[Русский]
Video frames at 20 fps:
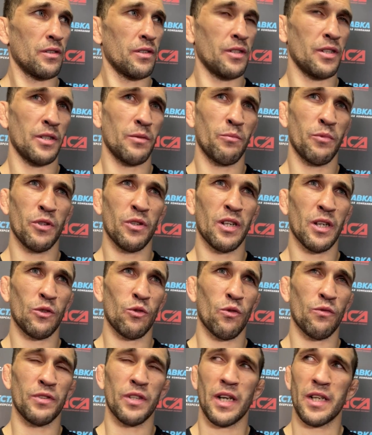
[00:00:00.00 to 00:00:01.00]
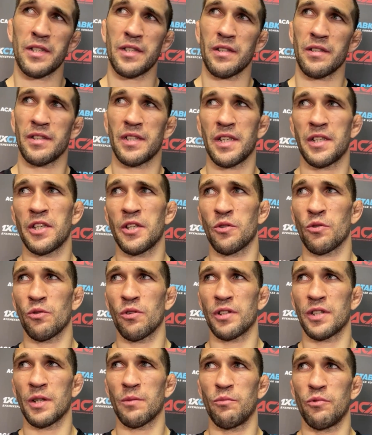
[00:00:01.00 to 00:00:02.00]
и был готов драться. За титул
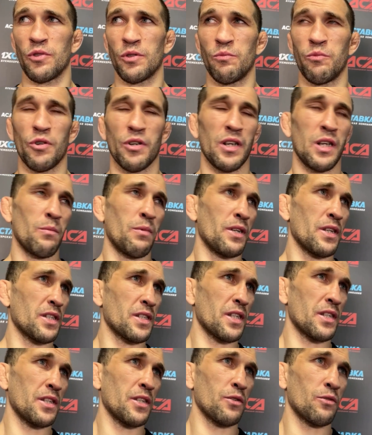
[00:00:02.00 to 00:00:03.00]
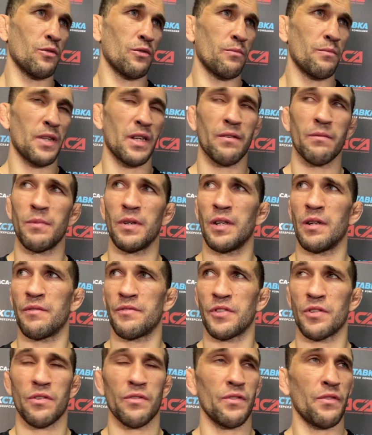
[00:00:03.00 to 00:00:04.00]
это будет бой, либо не за титул. Мне было
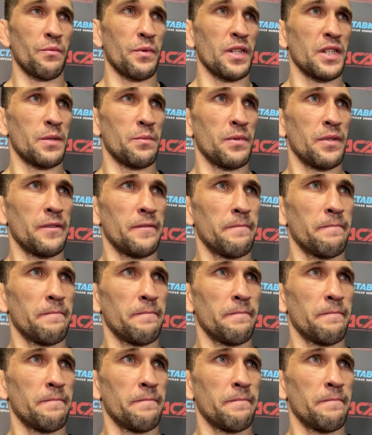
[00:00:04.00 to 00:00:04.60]
все равно, в принципе.